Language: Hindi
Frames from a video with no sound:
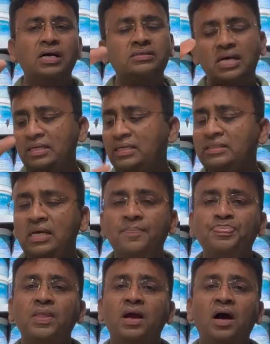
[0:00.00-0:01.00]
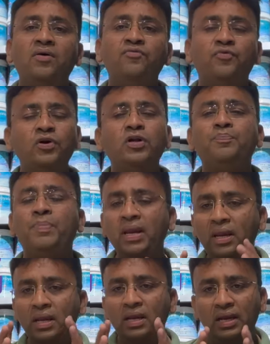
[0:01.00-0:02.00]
आसानी से हम वुड पे